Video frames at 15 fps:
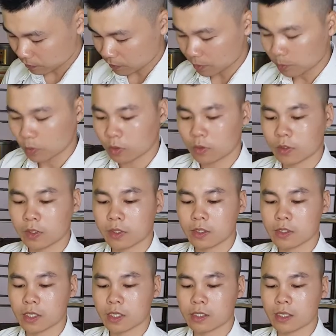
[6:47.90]
và một
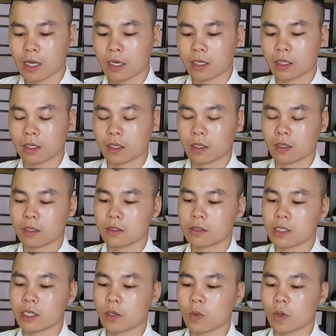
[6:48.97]
cái dây sạc
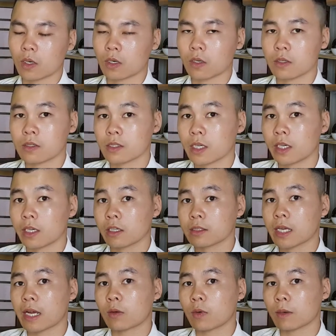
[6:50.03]
dây nguồn dây này
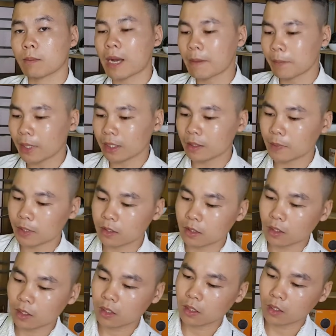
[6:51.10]
dài khoảng 3 mét các bạn nhé
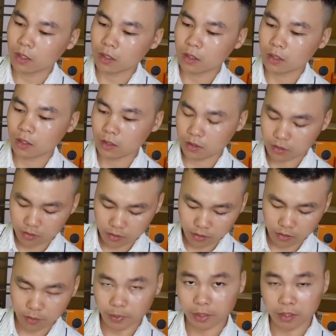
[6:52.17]

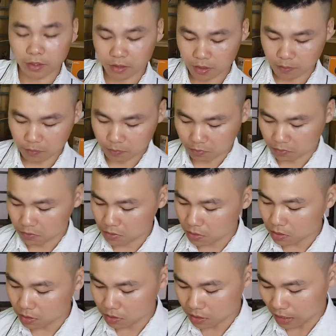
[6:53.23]
các bạn yên tâm nó
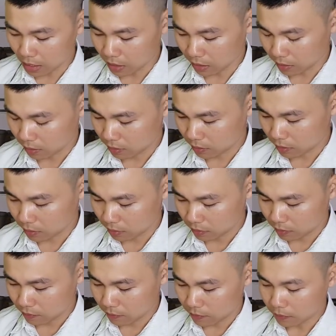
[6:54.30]
rất là dài
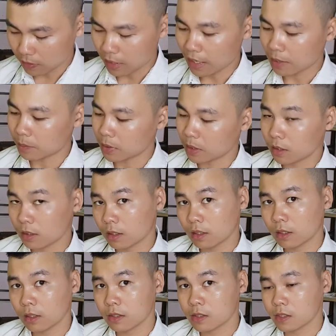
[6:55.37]
và hai miếng
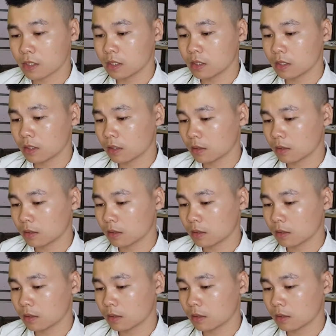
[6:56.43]
ờ, dính